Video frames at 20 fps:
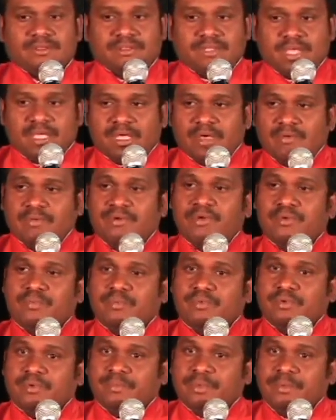దేవుడు
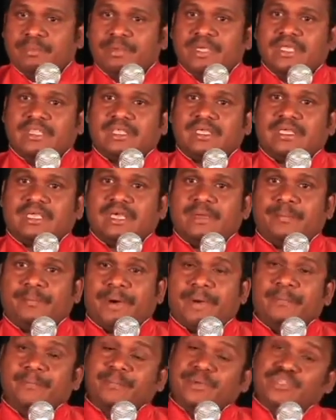భూమి మీదకి
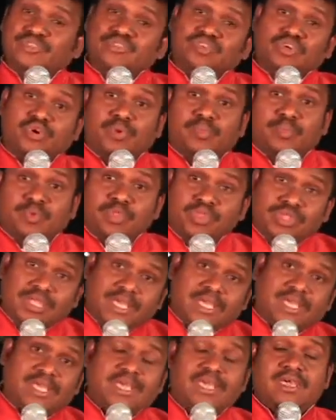పంపించక
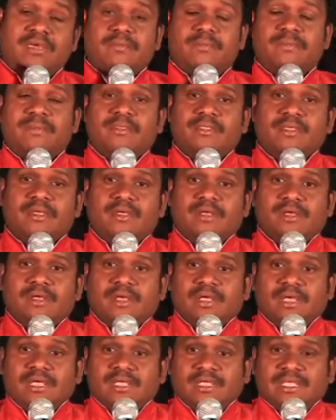ముందే
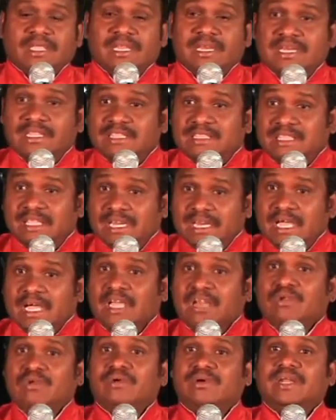ఇన్ని
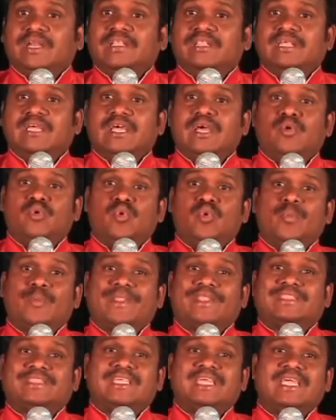దినాలు అని దేవుడు
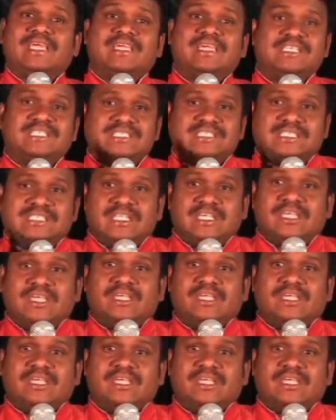ప్రత్యేకించి